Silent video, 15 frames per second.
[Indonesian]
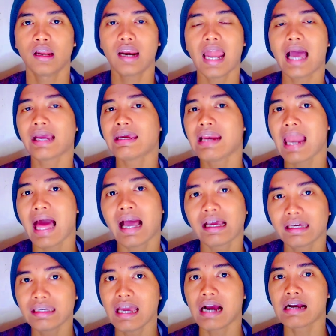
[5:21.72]

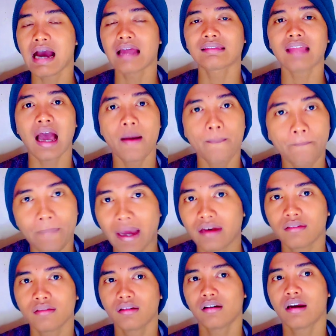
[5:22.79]
laki-laki yang gak
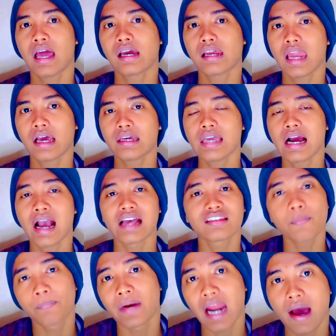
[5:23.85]
tampan, laki-laki yang gak
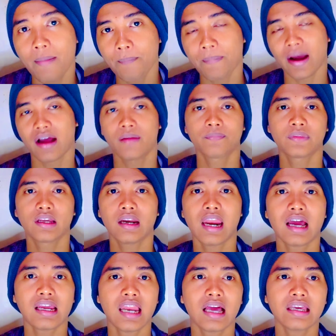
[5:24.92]
seberapa,
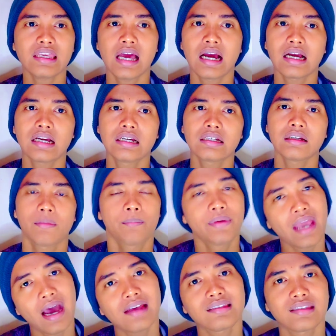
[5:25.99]
laki-laki yang
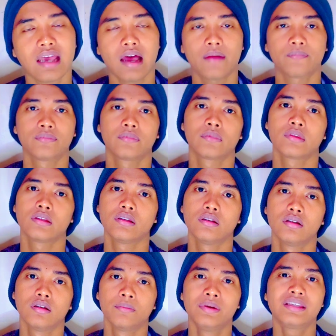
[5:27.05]
biasa
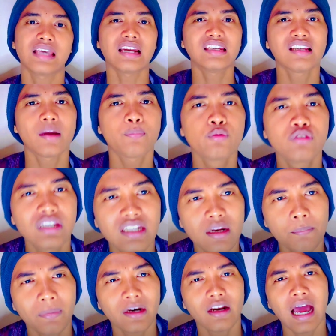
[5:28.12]
bisa di
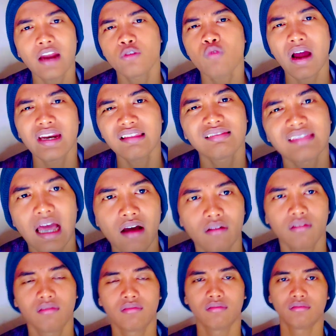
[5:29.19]
ngebujinin anu wanita.